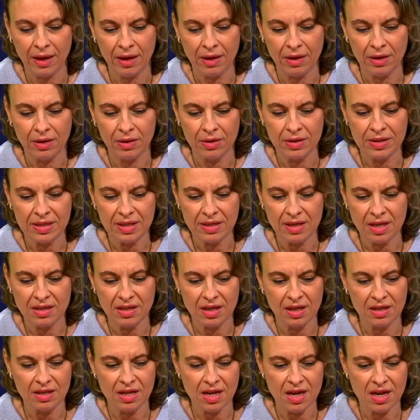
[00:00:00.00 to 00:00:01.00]
euh,
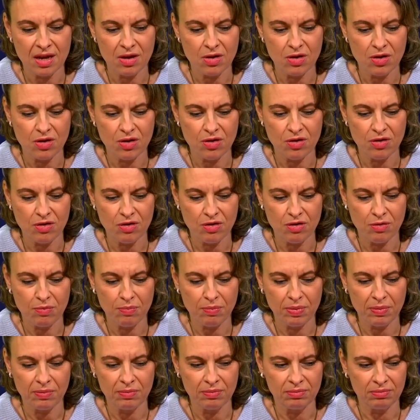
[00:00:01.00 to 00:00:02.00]
c'est-à-dire des, euh,
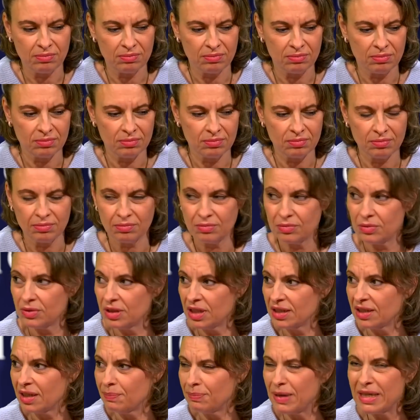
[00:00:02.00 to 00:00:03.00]

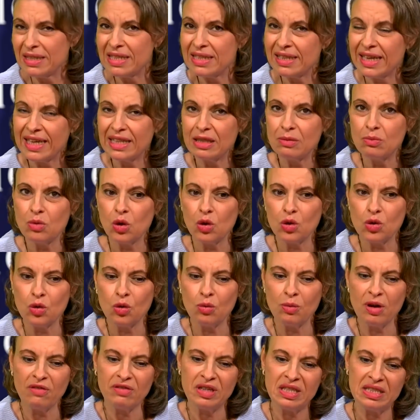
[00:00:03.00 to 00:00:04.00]
des, pas des traitements.
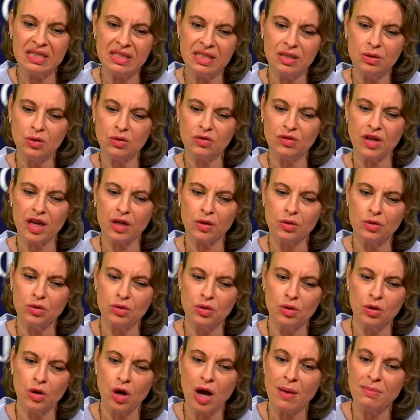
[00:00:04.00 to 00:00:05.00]
On m'avait dit de faire
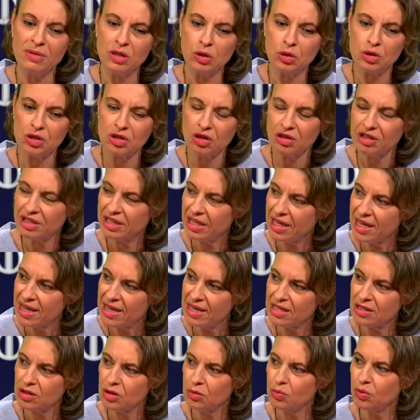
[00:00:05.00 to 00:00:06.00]
une
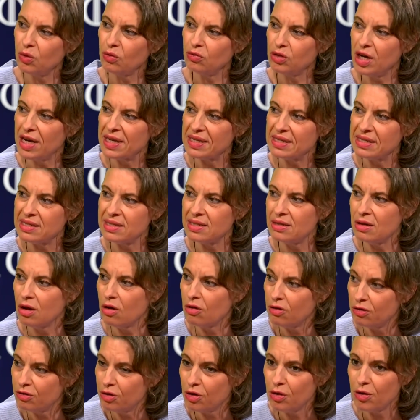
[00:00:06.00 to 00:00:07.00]
amniosynthèse pour voir si ah
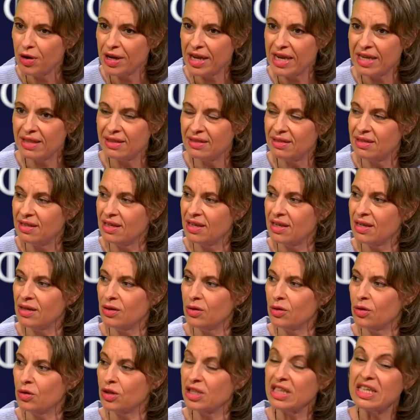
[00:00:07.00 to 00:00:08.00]
l'enfant était
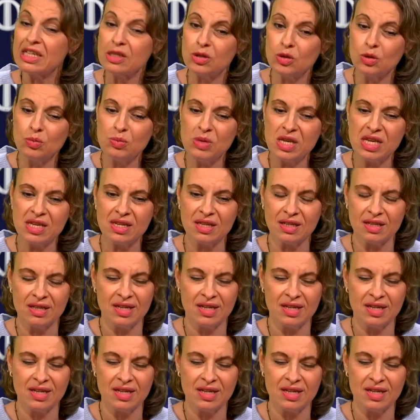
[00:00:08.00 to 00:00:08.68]
euh, trisomique,